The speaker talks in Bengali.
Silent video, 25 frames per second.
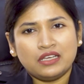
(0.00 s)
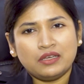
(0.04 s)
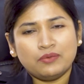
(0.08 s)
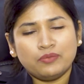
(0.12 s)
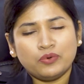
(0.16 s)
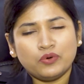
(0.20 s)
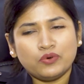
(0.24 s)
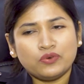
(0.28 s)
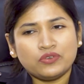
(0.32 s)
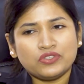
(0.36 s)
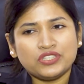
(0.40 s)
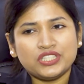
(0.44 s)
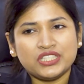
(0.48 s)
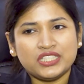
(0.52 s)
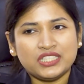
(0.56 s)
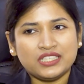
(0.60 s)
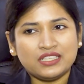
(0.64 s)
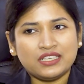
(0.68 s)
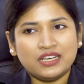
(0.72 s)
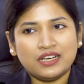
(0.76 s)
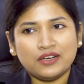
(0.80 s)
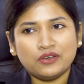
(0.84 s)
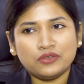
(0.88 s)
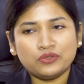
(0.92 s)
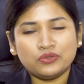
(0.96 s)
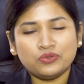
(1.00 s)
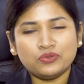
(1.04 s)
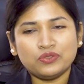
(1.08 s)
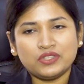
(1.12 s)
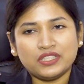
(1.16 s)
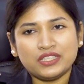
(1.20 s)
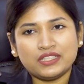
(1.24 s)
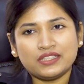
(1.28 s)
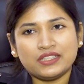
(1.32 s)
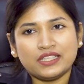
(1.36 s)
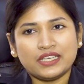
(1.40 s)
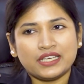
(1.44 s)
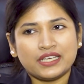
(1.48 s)
এবং শিক্ষাগত
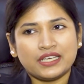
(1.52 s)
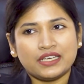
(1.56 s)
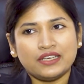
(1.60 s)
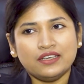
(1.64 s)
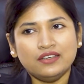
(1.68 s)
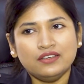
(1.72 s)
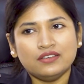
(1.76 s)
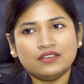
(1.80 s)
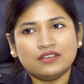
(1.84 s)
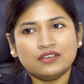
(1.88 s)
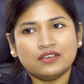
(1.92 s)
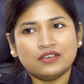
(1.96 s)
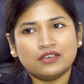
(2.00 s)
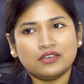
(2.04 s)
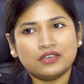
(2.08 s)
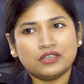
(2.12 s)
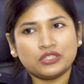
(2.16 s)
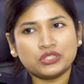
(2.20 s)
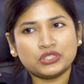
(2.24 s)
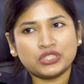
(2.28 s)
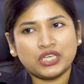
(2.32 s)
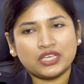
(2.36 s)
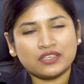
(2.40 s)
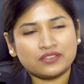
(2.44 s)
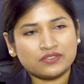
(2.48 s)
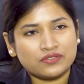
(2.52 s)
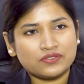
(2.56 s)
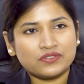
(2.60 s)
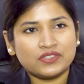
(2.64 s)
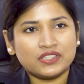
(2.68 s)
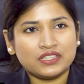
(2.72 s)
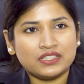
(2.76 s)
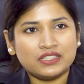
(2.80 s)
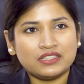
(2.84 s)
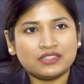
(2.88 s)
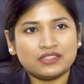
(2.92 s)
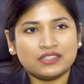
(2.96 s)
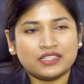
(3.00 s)
দিক থেকে
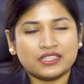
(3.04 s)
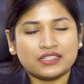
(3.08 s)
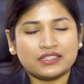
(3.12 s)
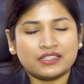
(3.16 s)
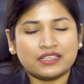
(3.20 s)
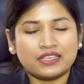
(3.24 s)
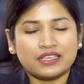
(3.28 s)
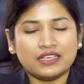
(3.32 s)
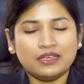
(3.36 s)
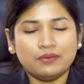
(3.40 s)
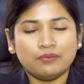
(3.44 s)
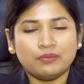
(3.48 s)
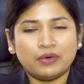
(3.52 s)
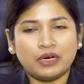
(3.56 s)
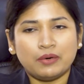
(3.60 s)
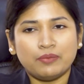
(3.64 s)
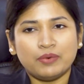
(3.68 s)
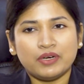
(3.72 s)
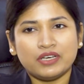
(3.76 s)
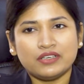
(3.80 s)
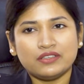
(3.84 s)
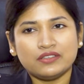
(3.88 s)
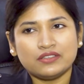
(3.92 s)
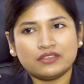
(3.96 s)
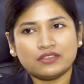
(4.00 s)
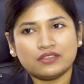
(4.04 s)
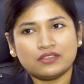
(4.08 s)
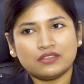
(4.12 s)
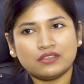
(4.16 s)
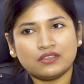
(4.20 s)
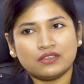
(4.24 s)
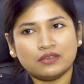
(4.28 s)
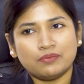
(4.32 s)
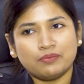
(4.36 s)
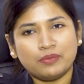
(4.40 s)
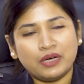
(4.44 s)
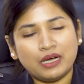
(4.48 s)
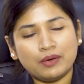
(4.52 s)
সাংস্কৃতিক দিক থেকে বাবার
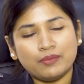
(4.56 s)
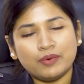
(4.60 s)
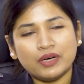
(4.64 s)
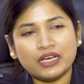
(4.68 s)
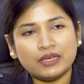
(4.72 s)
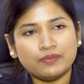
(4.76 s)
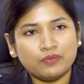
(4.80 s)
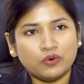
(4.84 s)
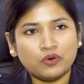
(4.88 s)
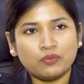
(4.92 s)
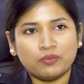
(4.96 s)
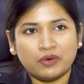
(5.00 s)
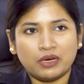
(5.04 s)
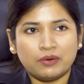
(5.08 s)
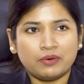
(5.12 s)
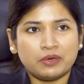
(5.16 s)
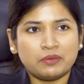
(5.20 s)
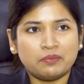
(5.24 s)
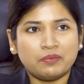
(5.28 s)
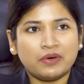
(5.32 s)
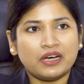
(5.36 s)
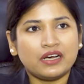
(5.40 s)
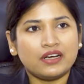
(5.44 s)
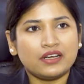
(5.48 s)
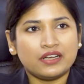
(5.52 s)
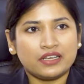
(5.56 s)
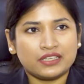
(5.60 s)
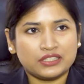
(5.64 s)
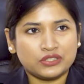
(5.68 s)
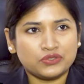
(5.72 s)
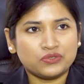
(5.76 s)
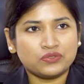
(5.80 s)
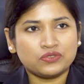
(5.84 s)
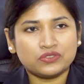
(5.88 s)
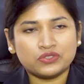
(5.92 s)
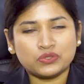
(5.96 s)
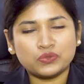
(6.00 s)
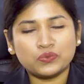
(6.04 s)
বাবা এবং মামার মা
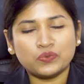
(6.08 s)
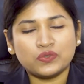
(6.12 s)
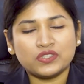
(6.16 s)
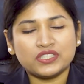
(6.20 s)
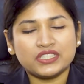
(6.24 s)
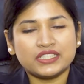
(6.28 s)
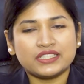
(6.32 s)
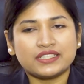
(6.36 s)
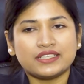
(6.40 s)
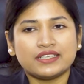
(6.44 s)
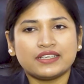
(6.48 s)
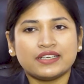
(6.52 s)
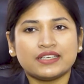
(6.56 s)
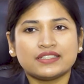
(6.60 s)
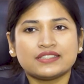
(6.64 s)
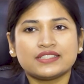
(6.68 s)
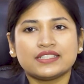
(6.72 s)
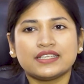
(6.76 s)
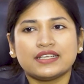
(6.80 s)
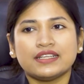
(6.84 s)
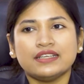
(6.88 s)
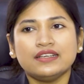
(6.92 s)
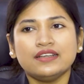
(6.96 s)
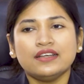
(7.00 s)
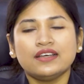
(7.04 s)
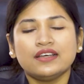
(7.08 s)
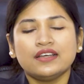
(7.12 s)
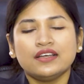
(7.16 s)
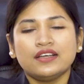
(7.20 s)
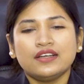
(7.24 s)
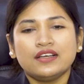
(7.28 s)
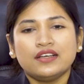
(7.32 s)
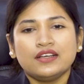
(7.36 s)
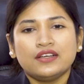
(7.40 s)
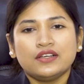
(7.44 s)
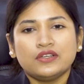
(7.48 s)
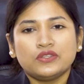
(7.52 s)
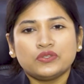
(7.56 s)
একজন স্কুল শিক্ষিকা ছিলেন
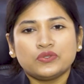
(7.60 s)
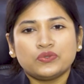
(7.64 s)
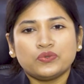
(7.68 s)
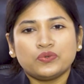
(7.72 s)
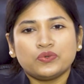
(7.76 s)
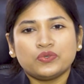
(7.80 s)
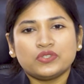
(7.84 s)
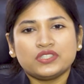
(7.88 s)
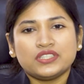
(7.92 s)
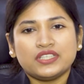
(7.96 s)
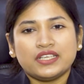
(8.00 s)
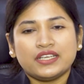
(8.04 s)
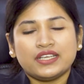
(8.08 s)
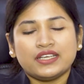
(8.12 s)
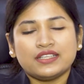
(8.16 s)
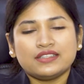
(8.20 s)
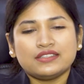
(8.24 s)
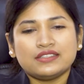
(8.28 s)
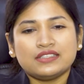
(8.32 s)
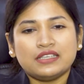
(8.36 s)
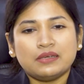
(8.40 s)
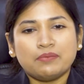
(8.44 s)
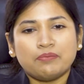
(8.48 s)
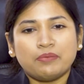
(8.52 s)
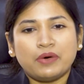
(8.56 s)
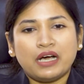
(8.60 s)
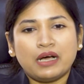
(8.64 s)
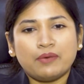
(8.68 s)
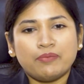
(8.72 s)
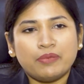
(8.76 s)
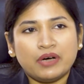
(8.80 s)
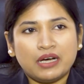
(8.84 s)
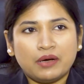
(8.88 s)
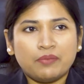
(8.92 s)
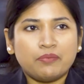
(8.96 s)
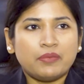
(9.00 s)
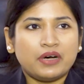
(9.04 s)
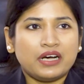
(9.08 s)
তো সেক্ষেত্রে
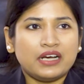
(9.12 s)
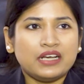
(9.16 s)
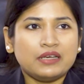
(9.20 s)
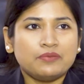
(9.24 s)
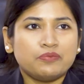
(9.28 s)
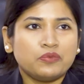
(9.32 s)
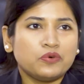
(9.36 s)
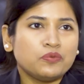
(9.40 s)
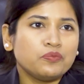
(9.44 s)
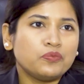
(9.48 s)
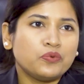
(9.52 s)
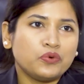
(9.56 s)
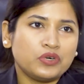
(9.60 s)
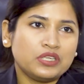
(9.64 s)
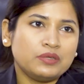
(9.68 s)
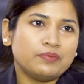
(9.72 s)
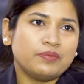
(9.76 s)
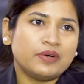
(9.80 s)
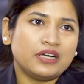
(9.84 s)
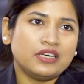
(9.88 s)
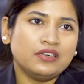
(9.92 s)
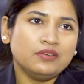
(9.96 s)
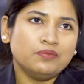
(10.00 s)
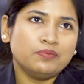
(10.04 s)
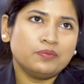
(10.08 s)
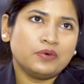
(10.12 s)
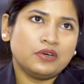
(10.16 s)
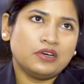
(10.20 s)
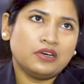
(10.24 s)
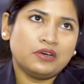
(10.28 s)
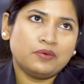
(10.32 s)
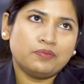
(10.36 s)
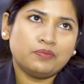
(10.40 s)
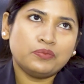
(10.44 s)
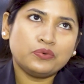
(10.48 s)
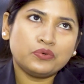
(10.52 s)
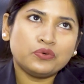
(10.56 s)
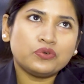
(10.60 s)
বাবা মা এবং পরিবার
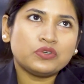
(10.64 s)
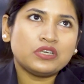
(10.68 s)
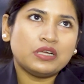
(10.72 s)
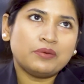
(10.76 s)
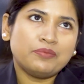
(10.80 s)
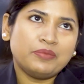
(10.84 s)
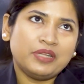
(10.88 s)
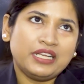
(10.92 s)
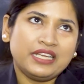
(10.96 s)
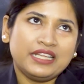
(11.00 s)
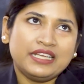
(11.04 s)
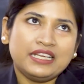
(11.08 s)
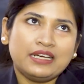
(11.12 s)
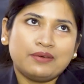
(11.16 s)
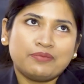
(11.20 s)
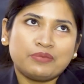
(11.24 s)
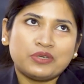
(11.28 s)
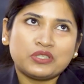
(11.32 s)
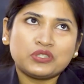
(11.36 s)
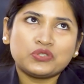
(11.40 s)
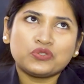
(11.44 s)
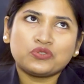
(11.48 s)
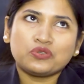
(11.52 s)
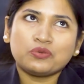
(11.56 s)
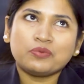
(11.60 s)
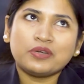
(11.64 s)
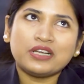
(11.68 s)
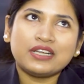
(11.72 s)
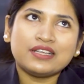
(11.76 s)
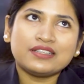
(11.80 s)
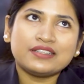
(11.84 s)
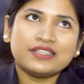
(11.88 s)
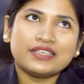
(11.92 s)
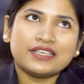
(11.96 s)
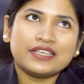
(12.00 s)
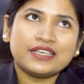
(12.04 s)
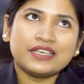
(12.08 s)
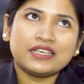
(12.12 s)
পুরোটা মিলে আমরা ছোটবেলা
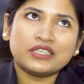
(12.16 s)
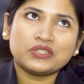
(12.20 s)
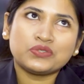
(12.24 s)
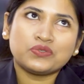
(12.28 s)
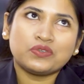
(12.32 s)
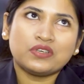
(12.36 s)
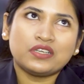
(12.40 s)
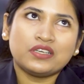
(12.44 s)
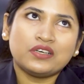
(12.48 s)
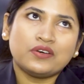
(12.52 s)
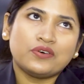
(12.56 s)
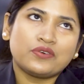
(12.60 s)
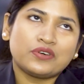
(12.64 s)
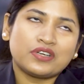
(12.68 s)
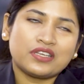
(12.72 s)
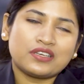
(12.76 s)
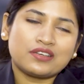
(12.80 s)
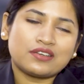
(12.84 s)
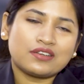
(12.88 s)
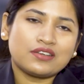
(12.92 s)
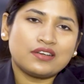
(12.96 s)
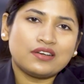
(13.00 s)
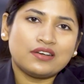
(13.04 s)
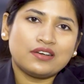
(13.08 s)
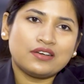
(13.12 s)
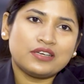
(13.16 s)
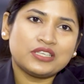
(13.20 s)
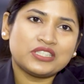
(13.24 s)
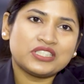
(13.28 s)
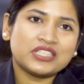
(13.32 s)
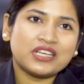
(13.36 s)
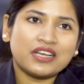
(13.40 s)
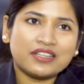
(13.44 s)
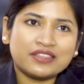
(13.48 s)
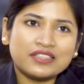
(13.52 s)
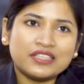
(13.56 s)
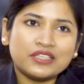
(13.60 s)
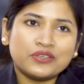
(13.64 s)
থেকে আসলে অনেক
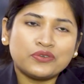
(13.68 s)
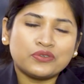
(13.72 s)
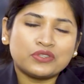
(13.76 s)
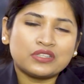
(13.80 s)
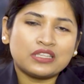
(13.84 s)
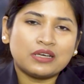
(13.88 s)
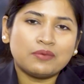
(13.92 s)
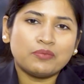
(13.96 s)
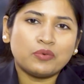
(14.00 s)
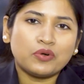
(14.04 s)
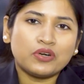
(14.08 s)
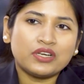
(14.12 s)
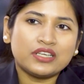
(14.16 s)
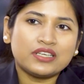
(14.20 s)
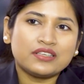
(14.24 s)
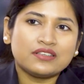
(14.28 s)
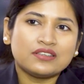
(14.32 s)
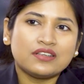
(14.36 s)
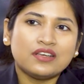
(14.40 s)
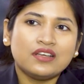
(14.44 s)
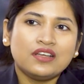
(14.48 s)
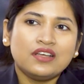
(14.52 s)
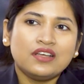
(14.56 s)
স্বাধীনতা বলেন